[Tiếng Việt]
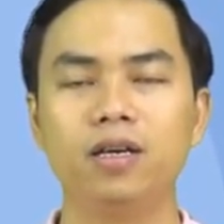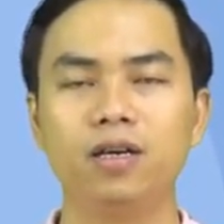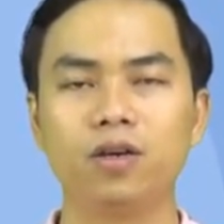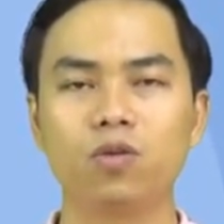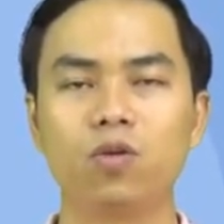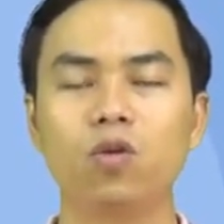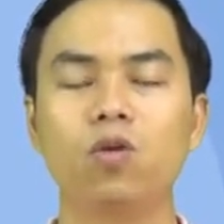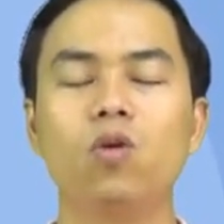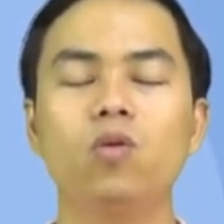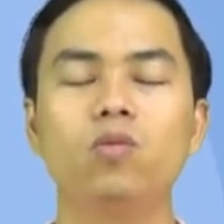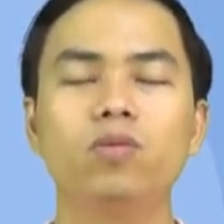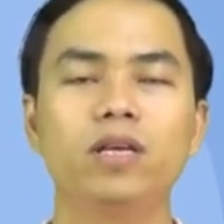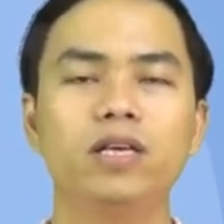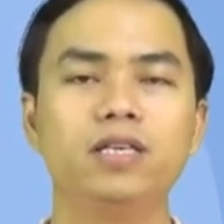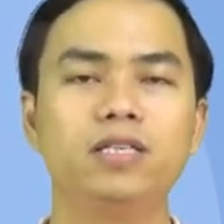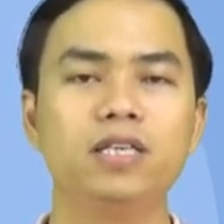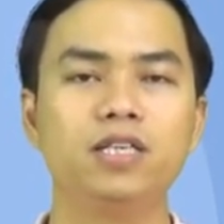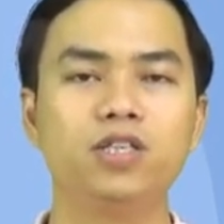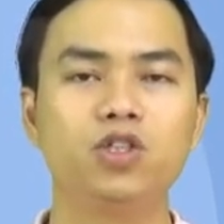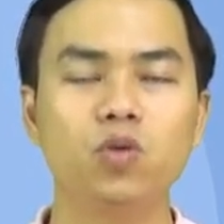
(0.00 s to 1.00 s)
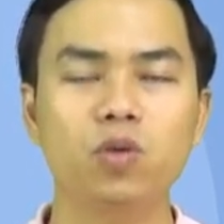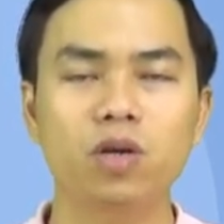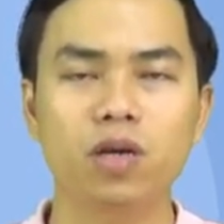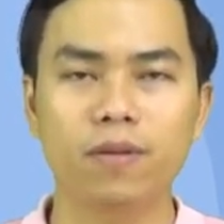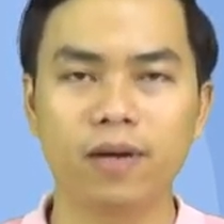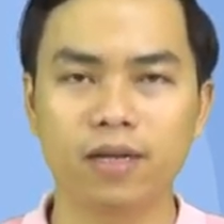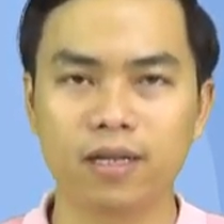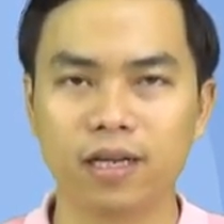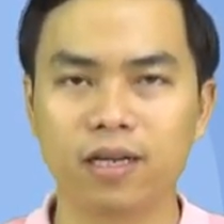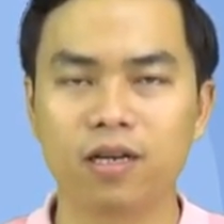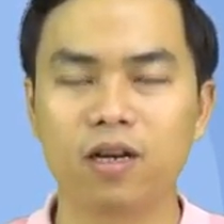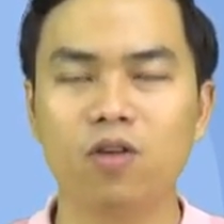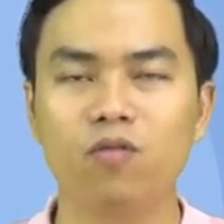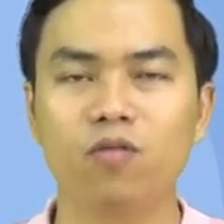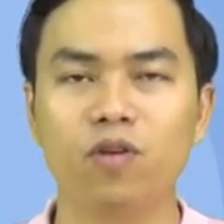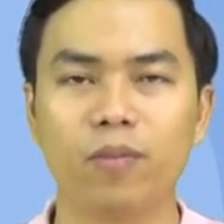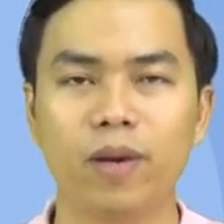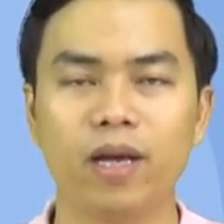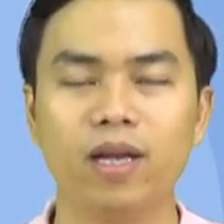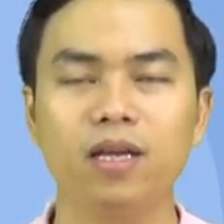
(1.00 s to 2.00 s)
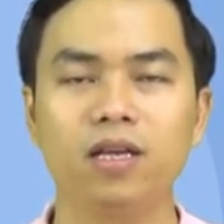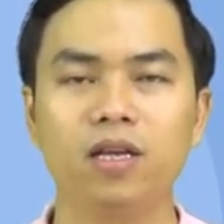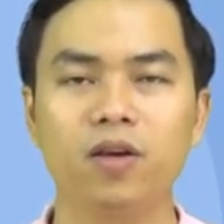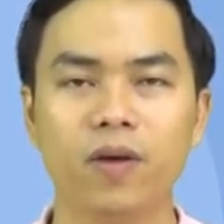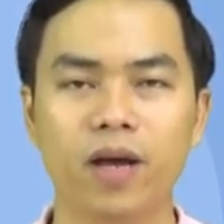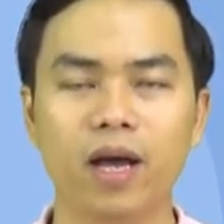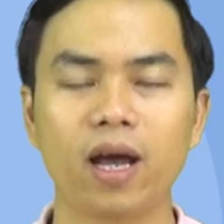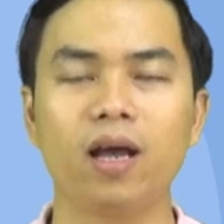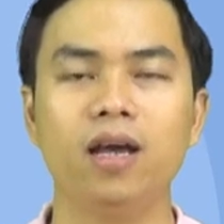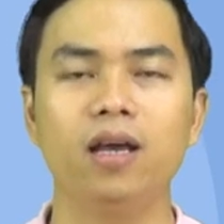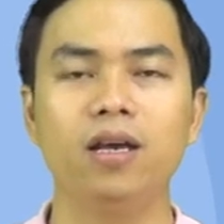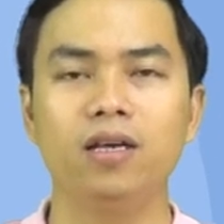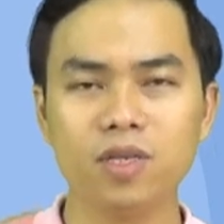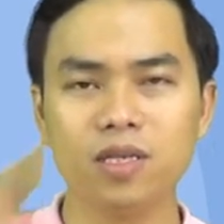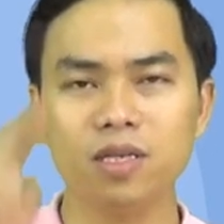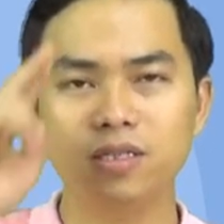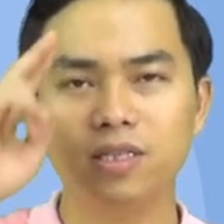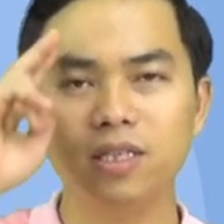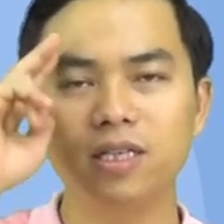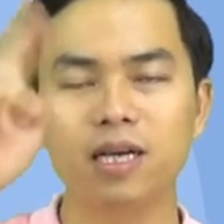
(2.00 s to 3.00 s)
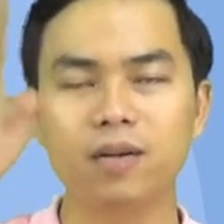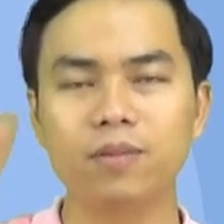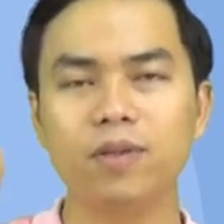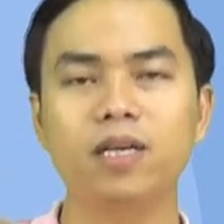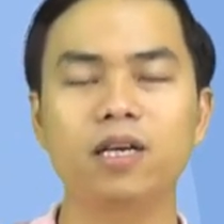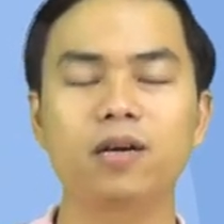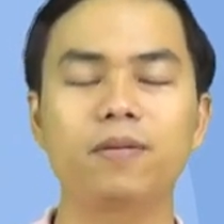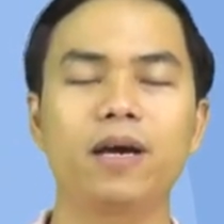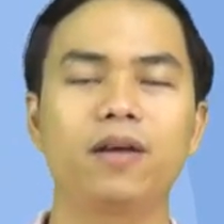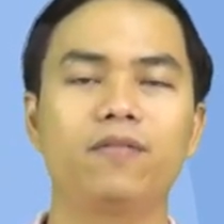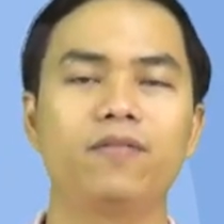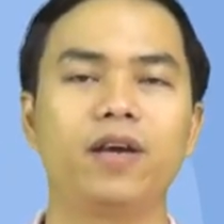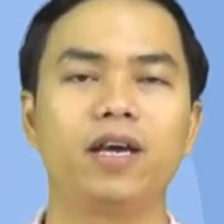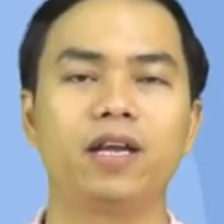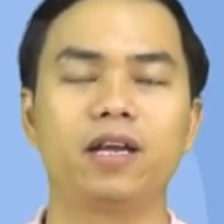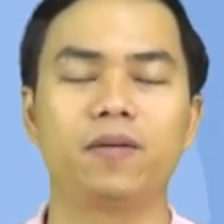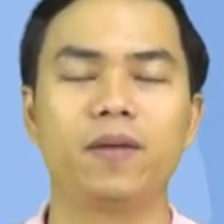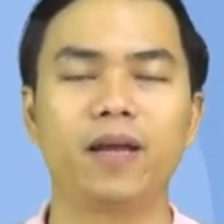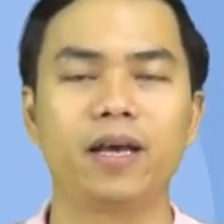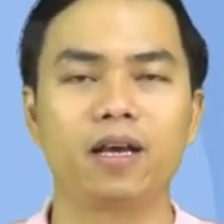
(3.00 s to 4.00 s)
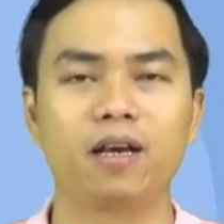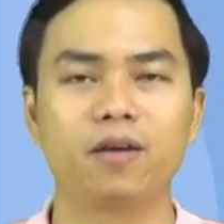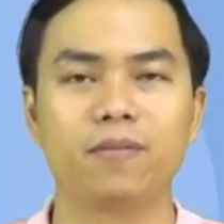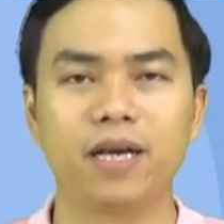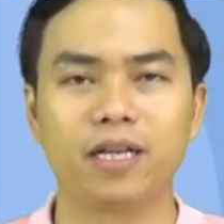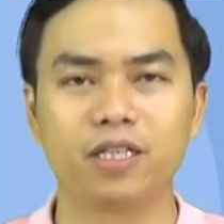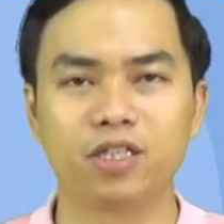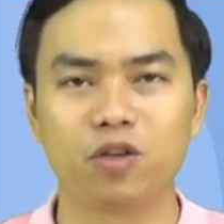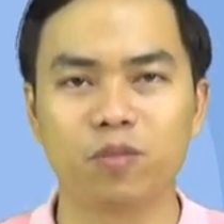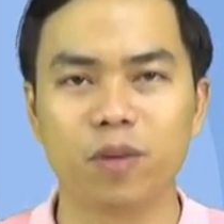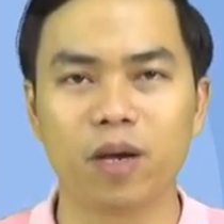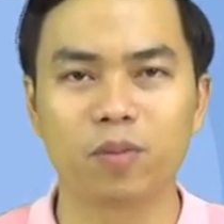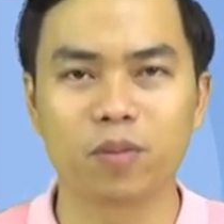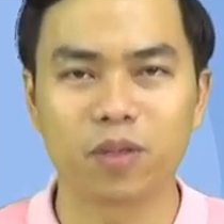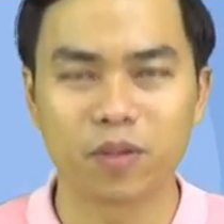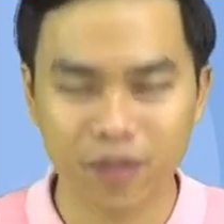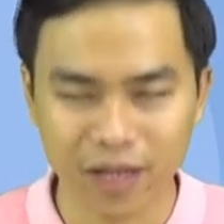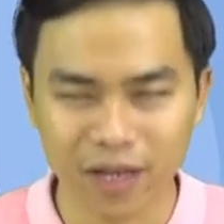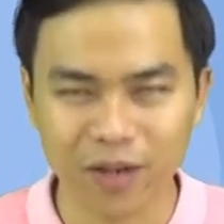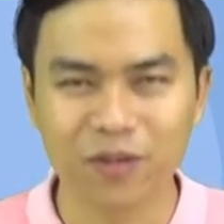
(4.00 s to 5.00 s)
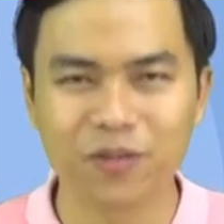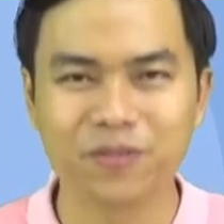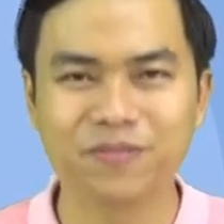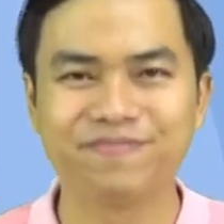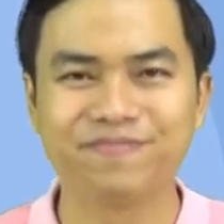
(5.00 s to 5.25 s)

cuối cùng thì xin chúc các bạn thành công và bán được nhiều hàng xin cảm ơn các bạn và hẹn gặp lại các bạn trong bài học tiếp theo